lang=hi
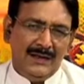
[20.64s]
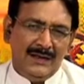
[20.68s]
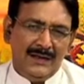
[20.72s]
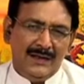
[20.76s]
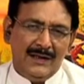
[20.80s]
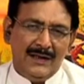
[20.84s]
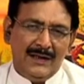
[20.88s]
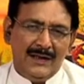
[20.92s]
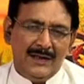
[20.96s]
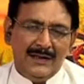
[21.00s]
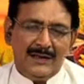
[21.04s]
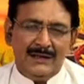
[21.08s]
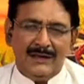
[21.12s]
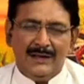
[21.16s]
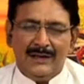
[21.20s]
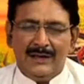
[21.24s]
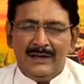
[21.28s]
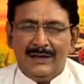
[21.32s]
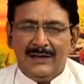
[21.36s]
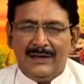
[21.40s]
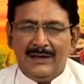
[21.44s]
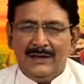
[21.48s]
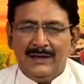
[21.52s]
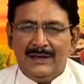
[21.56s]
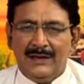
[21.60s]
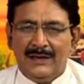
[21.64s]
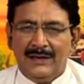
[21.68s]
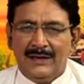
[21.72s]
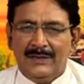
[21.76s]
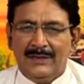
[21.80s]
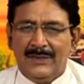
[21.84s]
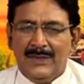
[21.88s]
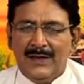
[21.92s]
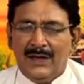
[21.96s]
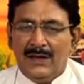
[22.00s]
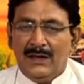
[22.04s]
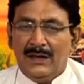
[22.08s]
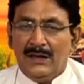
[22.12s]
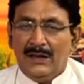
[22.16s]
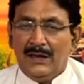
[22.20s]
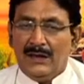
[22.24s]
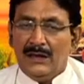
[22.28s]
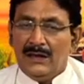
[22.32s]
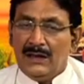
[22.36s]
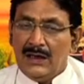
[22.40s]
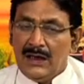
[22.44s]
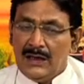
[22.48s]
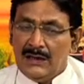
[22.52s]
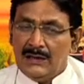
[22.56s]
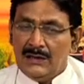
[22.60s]
ठंडा लगता है या
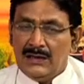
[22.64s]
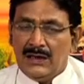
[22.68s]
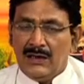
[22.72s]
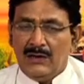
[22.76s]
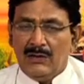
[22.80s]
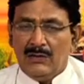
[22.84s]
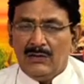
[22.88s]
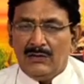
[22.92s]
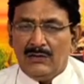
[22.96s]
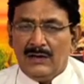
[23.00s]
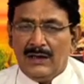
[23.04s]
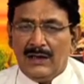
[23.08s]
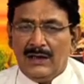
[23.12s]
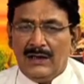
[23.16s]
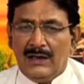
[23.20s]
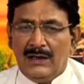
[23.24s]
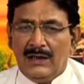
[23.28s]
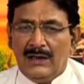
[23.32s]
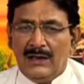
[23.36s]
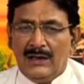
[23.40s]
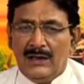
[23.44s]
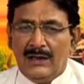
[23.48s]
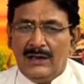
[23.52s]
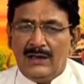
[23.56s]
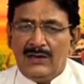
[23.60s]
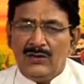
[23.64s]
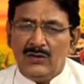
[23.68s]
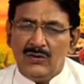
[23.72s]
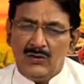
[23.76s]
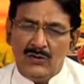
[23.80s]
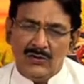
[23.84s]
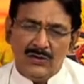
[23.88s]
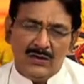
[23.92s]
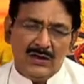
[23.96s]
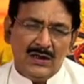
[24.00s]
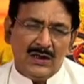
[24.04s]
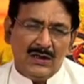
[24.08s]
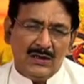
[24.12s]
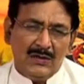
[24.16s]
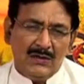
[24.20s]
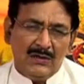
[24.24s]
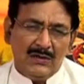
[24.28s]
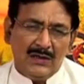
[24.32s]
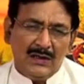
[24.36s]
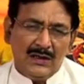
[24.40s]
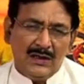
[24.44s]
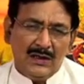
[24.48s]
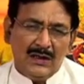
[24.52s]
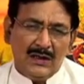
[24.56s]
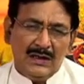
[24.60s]
दर्द सा होता है या सुन सा
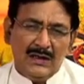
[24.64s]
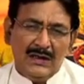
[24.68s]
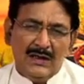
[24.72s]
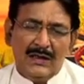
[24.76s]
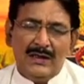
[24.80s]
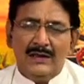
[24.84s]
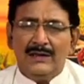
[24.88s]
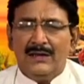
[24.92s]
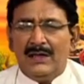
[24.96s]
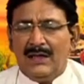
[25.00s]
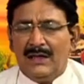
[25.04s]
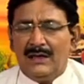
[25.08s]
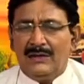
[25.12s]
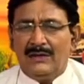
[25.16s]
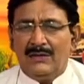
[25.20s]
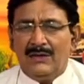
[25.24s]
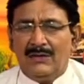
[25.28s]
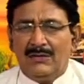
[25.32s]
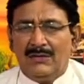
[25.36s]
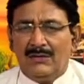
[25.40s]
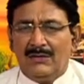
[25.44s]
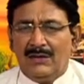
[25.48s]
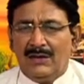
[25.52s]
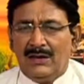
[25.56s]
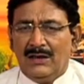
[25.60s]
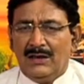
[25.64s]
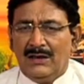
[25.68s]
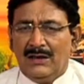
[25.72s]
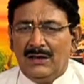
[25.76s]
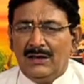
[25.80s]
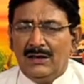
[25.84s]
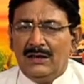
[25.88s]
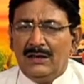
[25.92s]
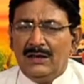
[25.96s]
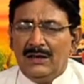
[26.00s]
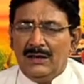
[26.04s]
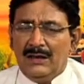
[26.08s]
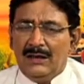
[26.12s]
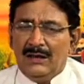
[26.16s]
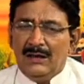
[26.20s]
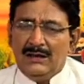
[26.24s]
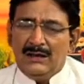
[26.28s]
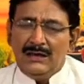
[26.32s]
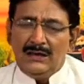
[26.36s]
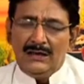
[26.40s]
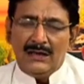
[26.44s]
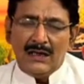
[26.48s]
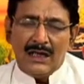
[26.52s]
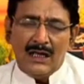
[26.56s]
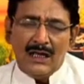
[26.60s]
होता है या जलन सी होती है ये
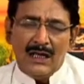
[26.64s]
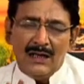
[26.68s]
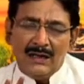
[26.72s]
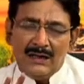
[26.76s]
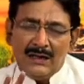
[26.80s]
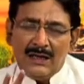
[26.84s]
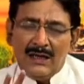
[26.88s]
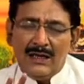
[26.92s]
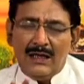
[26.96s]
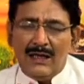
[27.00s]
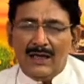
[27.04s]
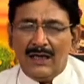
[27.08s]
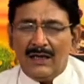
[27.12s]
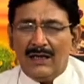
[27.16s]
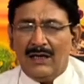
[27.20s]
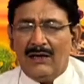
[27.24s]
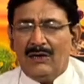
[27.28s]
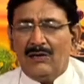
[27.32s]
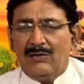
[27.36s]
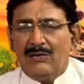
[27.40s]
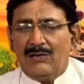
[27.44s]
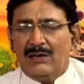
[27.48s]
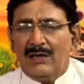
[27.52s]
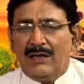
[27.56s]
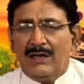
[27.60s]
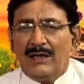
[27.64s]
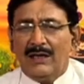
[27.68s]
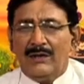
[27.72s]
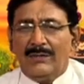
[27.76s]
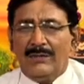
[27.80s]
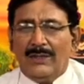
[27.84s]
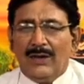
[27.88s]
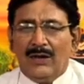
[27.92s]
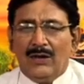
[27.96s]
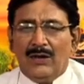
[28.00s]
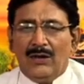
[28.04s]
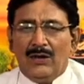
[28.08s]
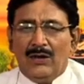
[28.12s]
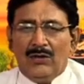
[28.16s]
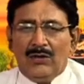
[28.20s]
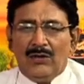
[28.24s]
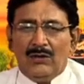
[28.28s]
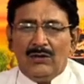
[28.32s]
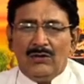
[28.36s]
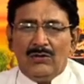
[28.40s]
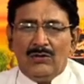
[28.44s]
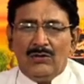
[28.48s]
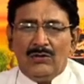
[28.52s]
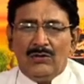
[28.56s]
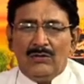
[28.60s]
चार तरह का होता है
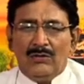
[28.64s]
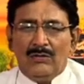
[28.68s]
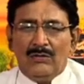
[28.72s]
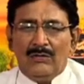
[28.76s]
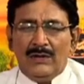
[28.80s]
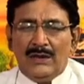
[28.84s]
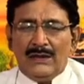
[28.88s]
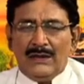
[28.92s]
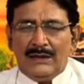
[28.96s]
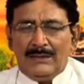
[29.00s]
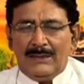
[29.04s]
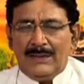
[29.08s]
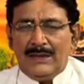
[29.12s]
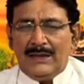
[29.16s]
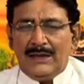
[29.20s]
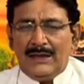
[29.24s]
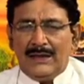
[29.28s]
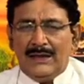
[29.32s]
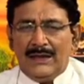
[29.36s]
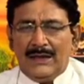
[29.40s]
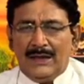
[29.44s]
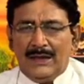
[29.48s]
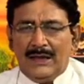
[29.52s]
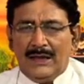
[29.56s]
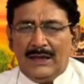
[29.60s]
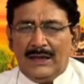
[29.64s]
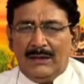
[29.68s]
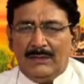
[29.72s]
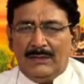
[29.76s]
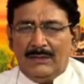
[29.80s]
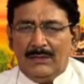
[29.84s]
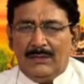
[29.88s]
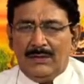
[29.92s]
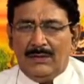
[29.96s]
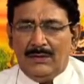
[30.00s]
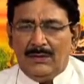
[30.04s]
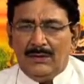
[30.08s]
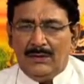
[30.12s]
तो मैं समझ गया कि आप